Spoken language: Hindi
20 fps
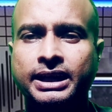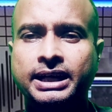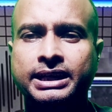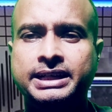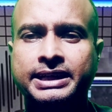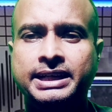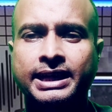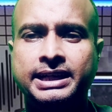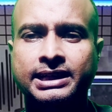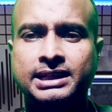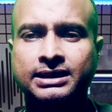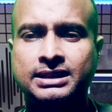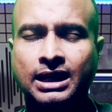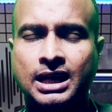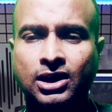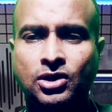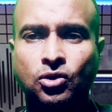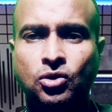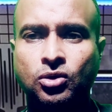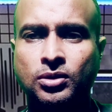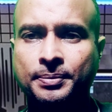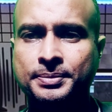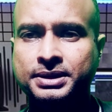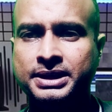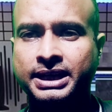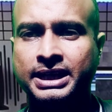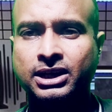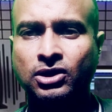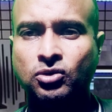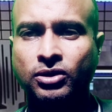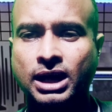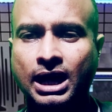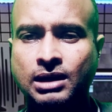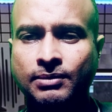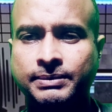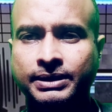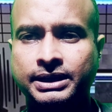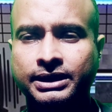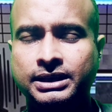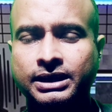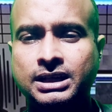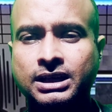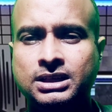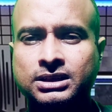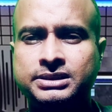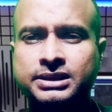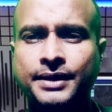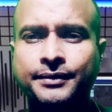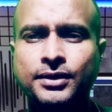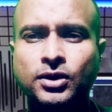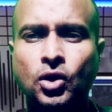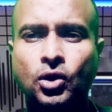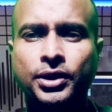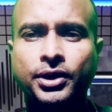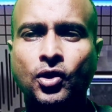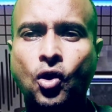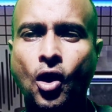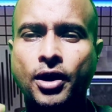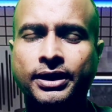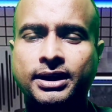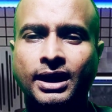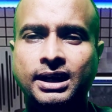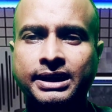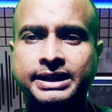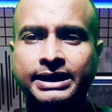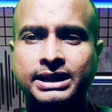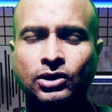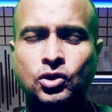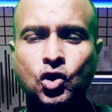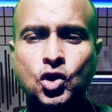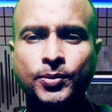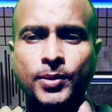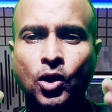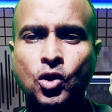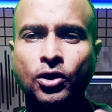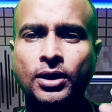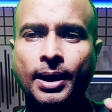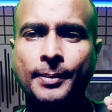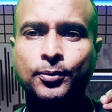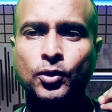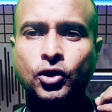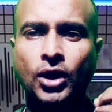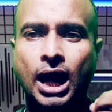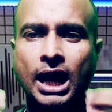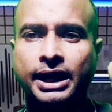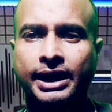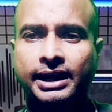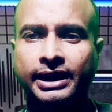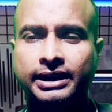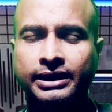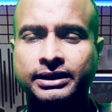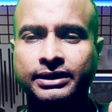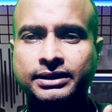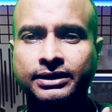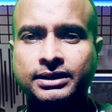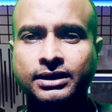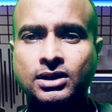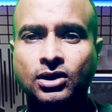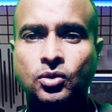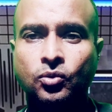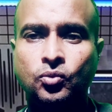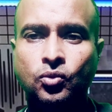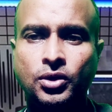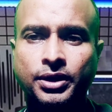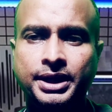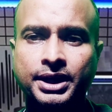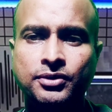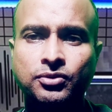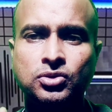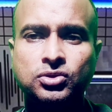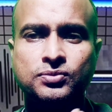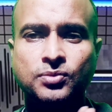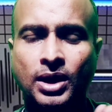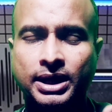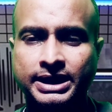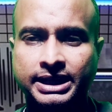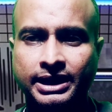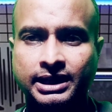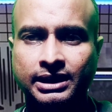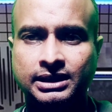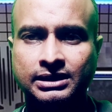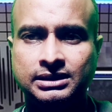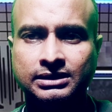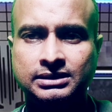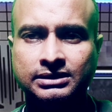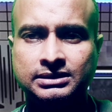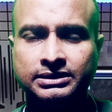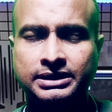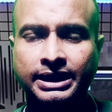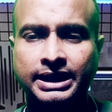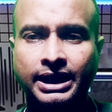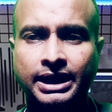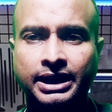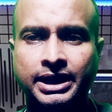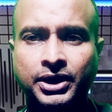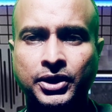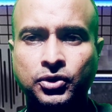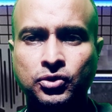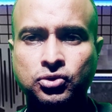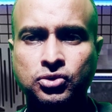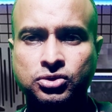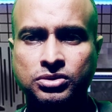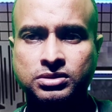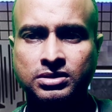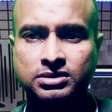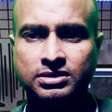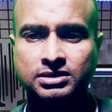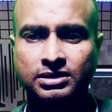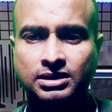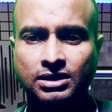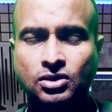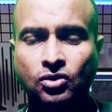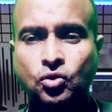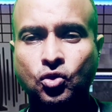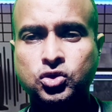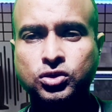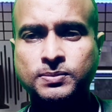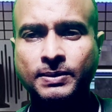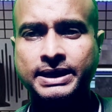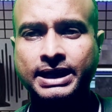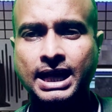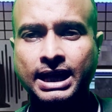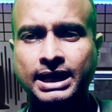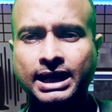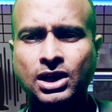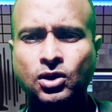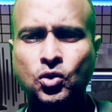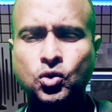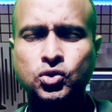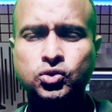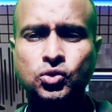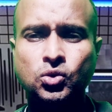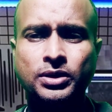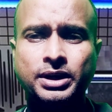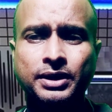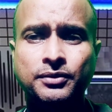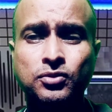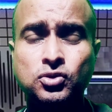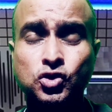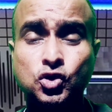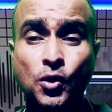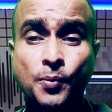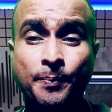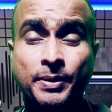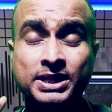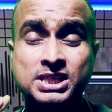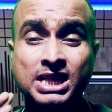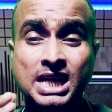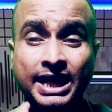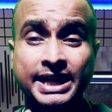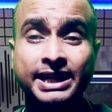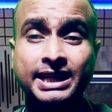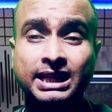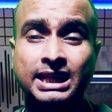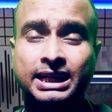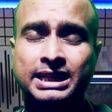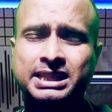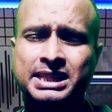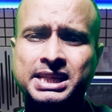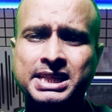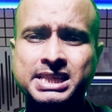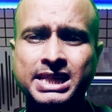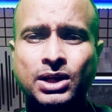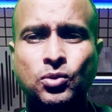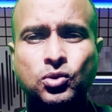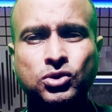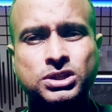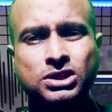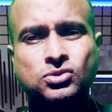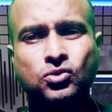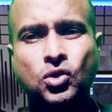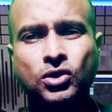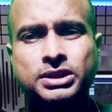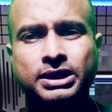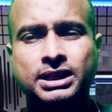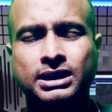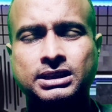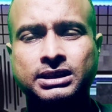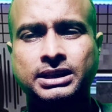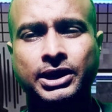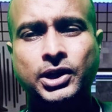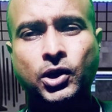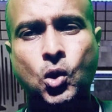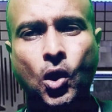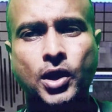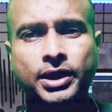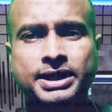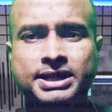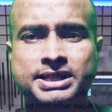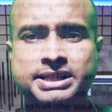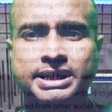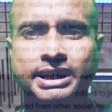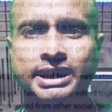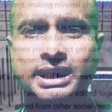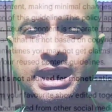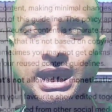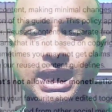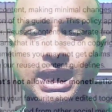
एक क्रिएटर कार्गो अभी देखे होंगे हाल में सभी लोग रिकॉर्ड कर लिए हु आपको डाल रहे हैं वो रिव्यूज में आ जाएगा ठीक है रिव्यूज उसमें क्या करें उसको रिव्यूज को बचाने के लिए कीजिए वो चीज कोई दिक्कत नहीं रिकॉर्ड कीजिए